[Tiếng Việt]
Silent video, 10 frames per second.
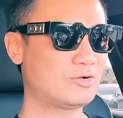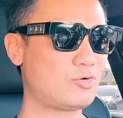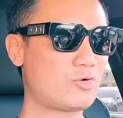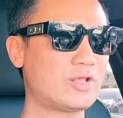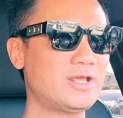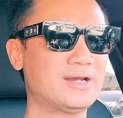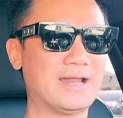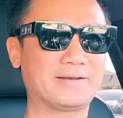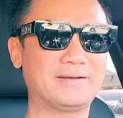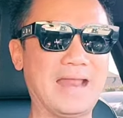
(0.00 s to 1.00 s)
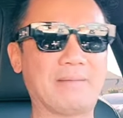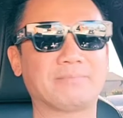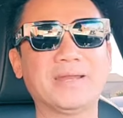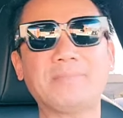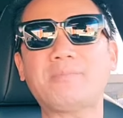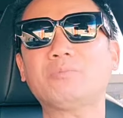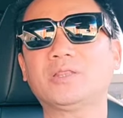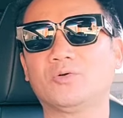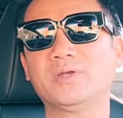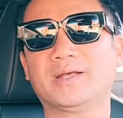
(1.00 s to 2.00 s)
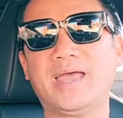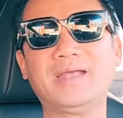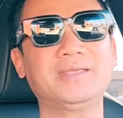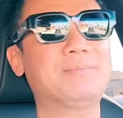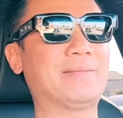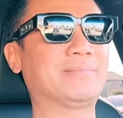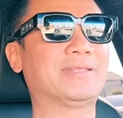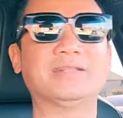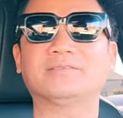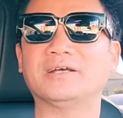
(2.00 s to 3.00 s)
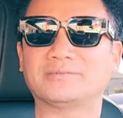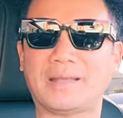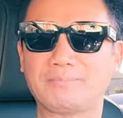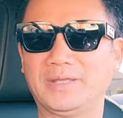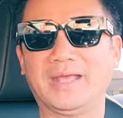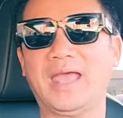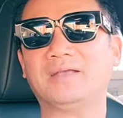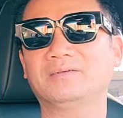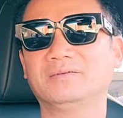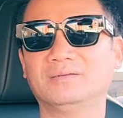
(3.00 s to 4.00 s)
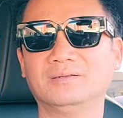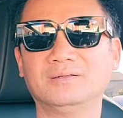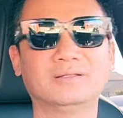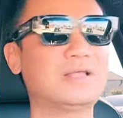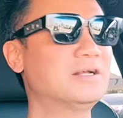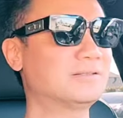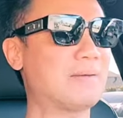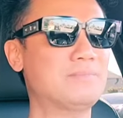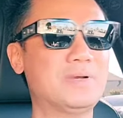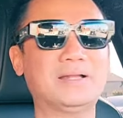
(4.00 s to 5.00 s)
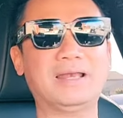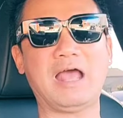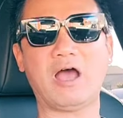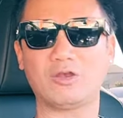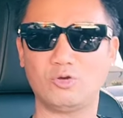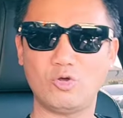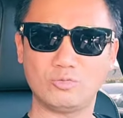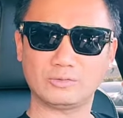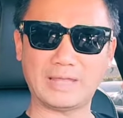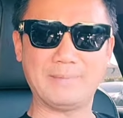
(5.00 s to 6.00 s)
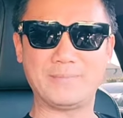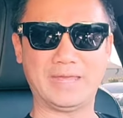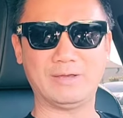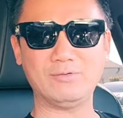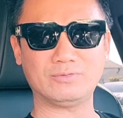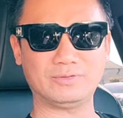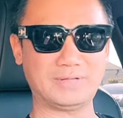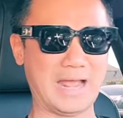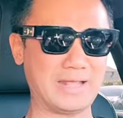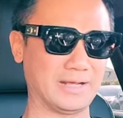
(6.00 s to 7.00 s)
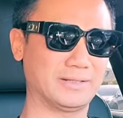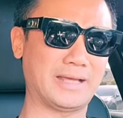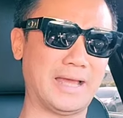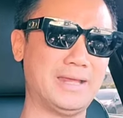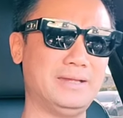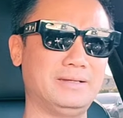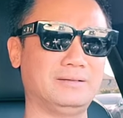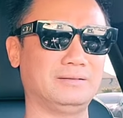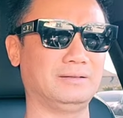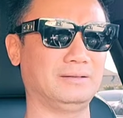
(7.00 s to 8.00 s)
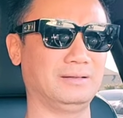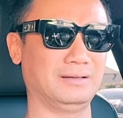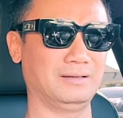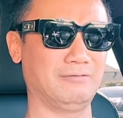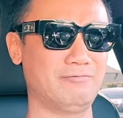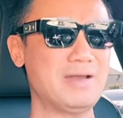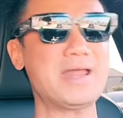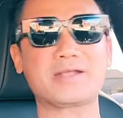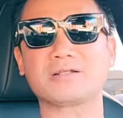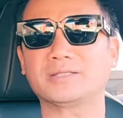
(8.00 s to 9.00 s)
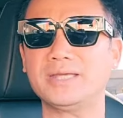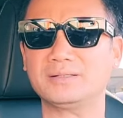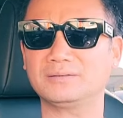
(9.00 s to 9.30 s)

coi như là làm để đánh bóng tên tuổi là khác nhưng mà làm từ thiện từ tâm thì khác từ tâm á, là họ luôn tìm hiểu ra những cái vấn đề cần thiết